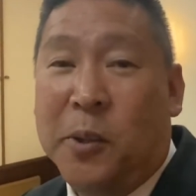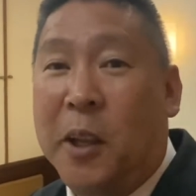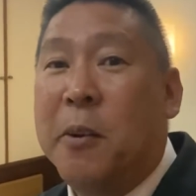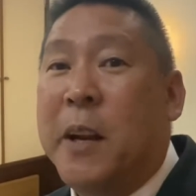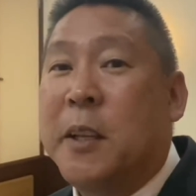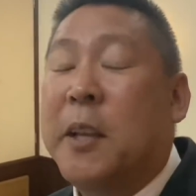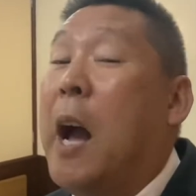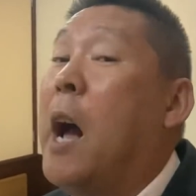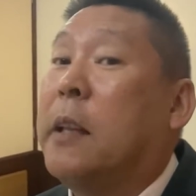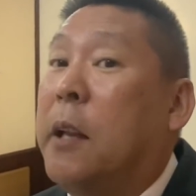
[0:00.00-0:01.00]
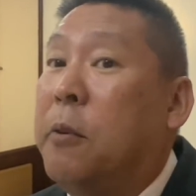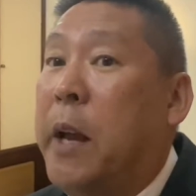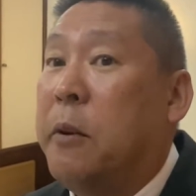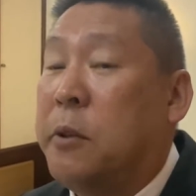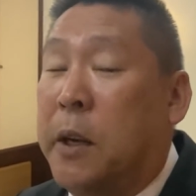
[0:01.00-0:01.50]
ていう話があったぐ
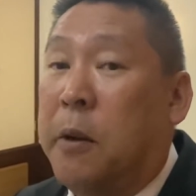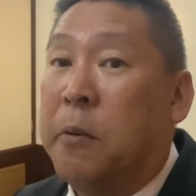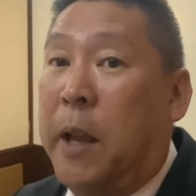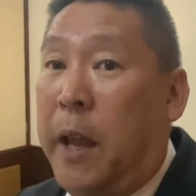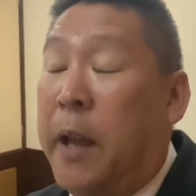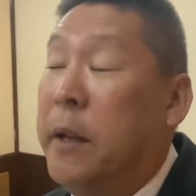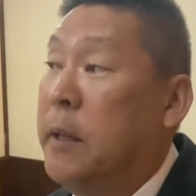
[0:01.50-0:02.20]
らいの人なので、